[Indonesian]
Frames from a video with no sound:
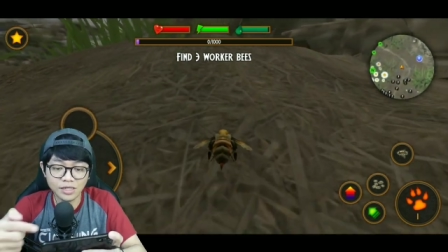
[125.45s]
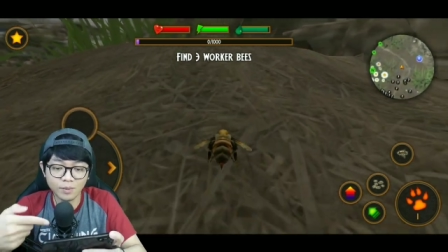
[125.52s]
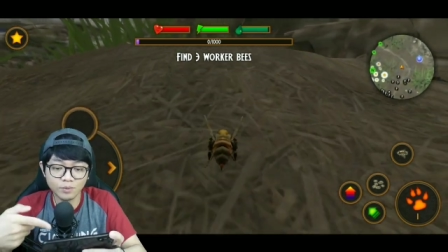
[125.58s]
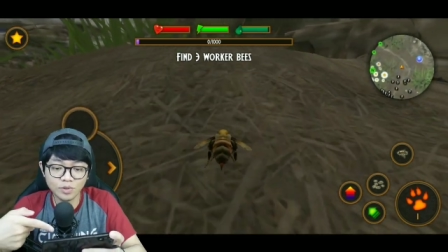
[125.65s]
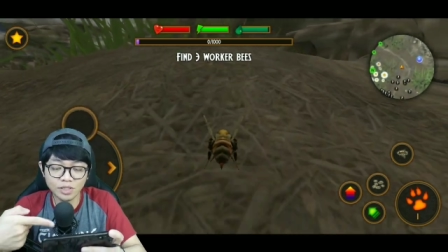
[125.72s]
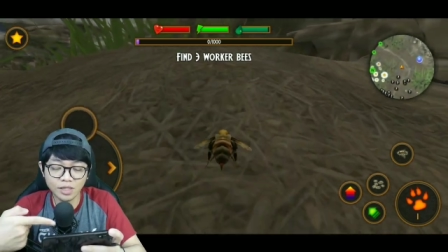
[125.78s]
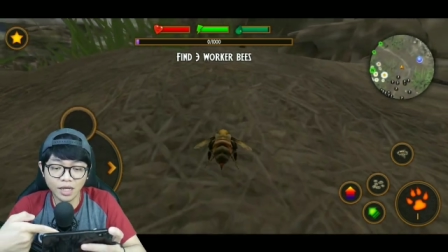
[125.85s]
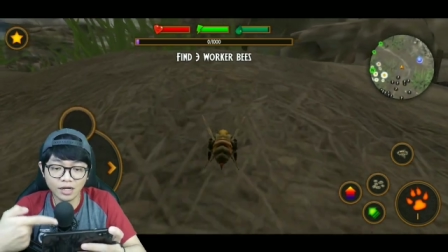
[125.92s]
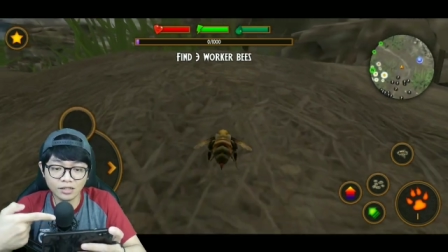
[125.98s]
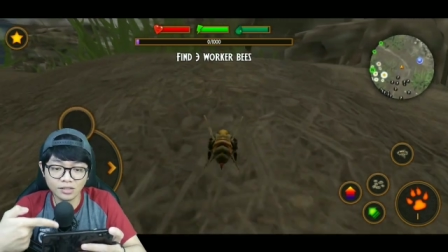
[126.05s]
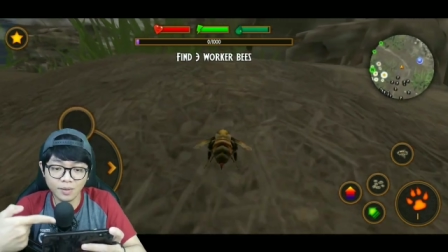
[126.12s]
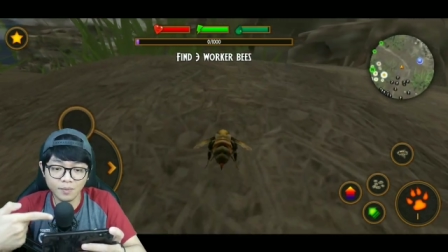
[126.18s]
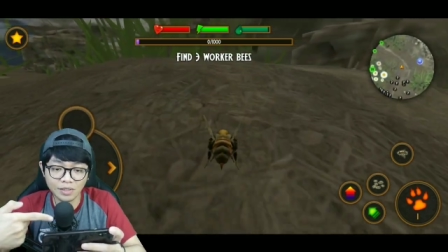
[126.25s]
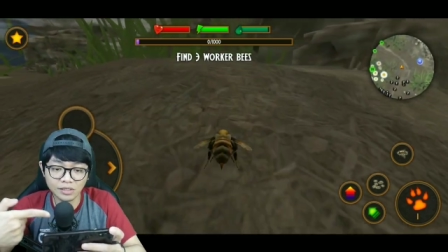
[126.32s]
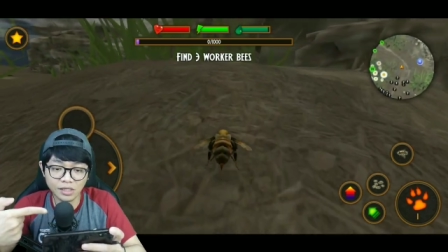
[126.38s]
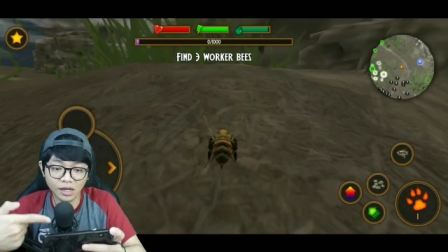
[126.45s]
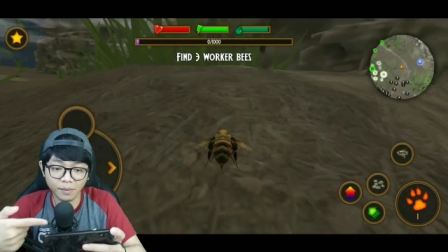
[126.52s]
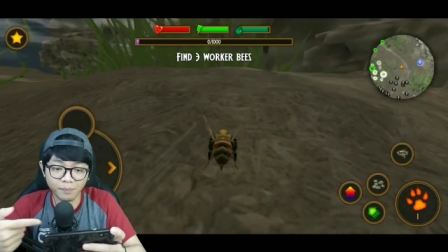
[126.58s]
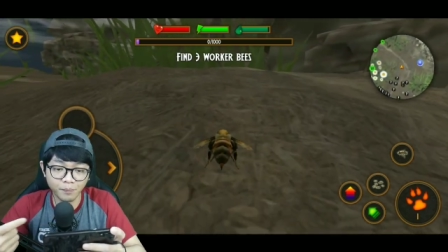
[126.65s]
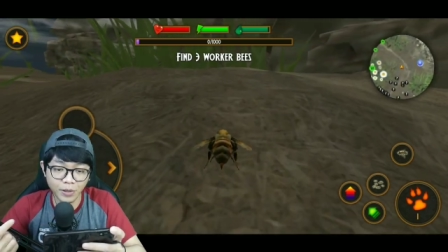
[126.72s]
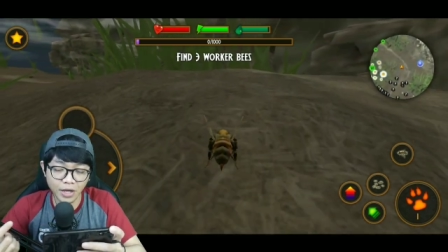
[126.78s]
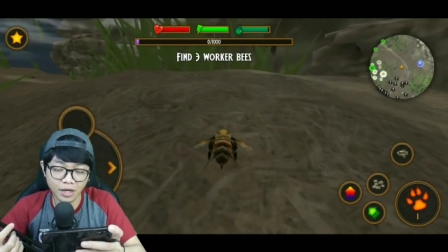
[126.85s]
jump scare sama si
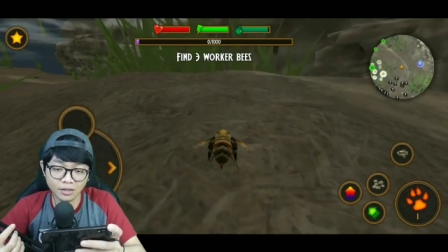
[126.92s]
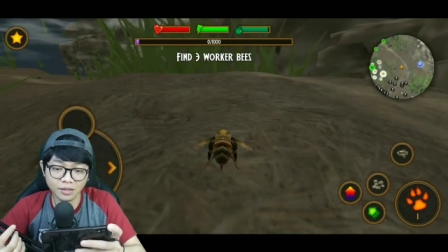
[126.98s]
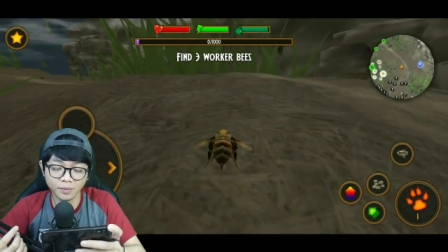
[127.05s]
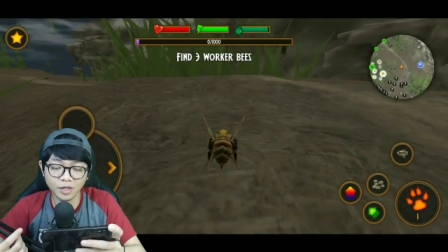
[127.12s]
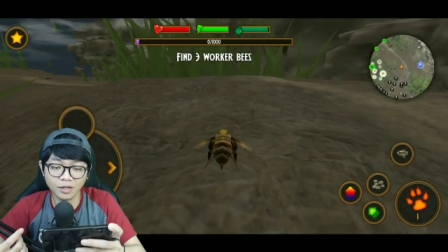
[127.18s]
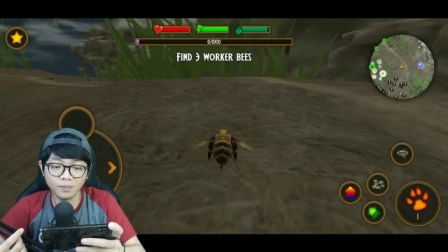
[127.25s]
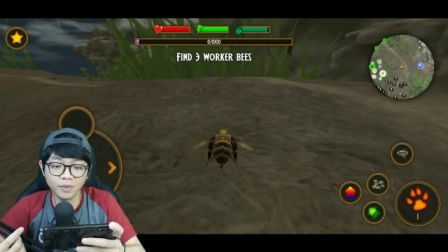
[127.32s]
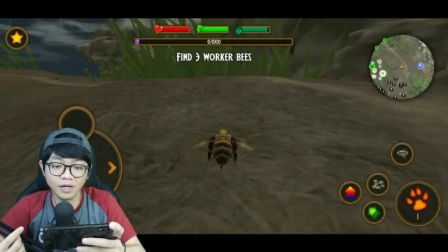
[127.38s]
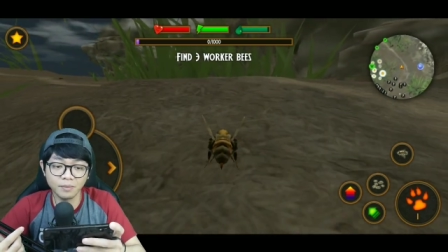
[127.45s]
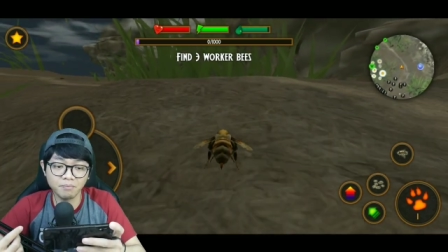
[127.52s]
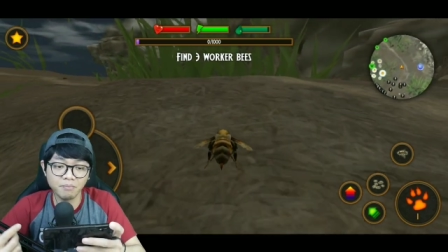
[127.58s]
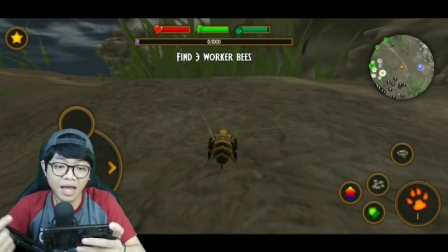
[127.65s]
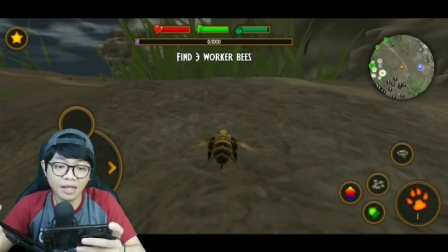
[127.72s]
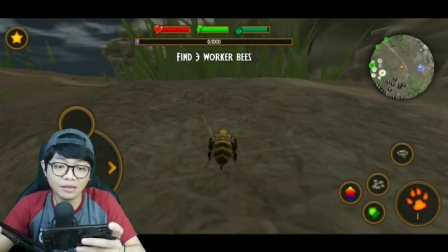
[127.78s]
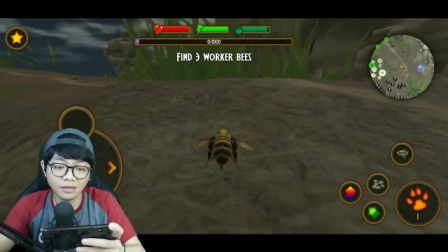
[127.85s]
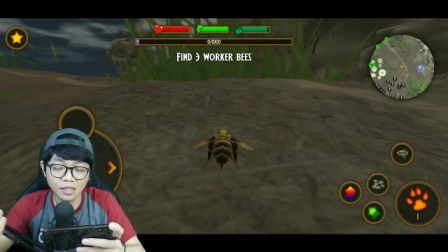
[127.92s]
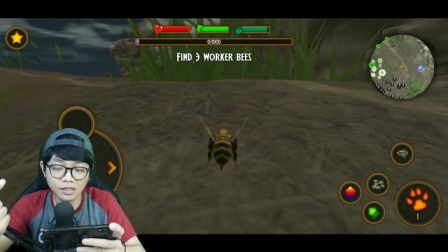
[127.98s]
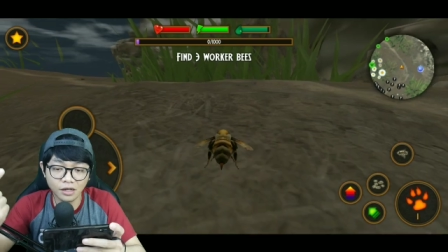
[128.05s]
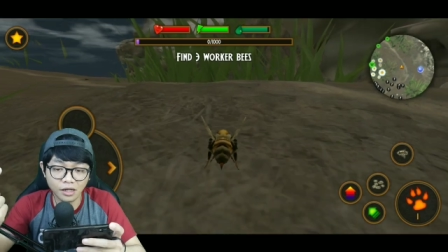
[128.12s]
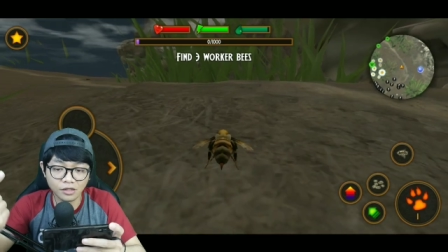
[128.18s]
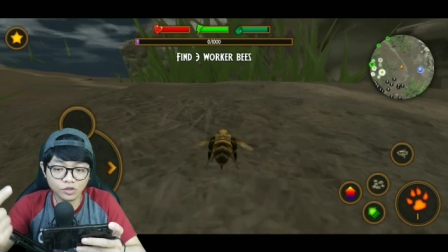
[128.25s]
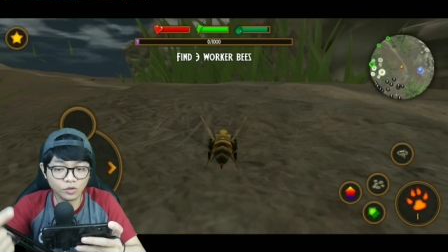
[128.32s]
lebah teman-teman
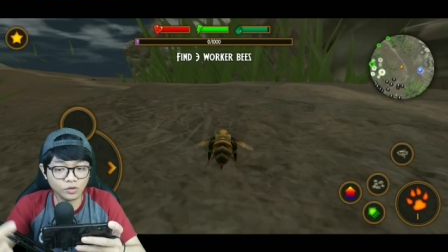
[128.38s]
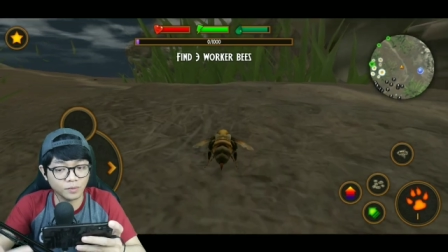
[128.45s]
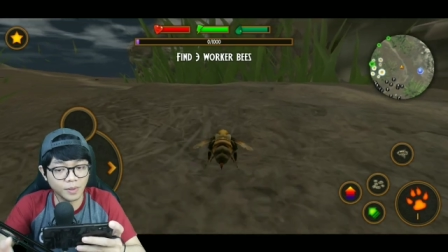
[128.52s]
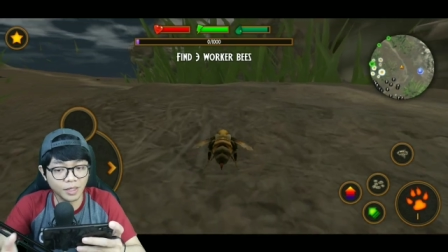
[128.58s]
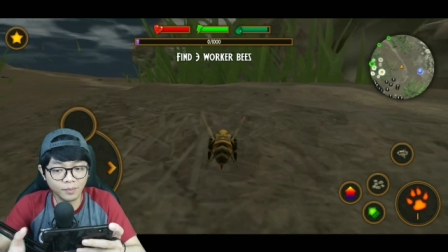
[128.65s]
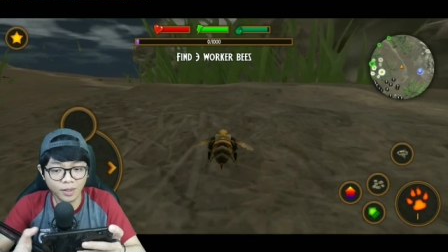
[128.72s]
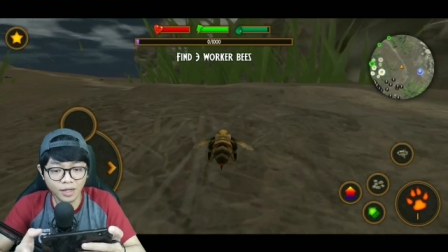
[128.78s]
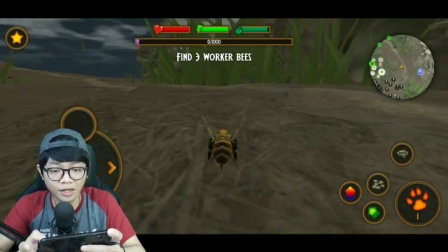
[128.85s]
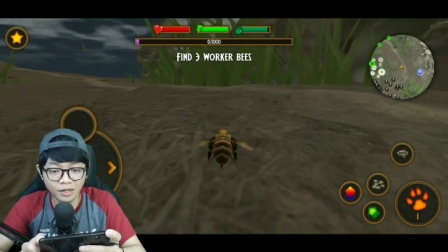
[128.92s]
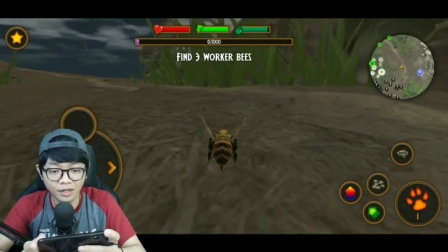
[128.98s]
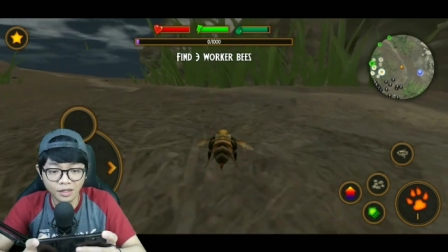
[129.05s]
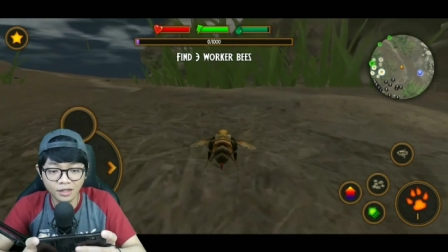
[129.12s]
mati langsung teman-teman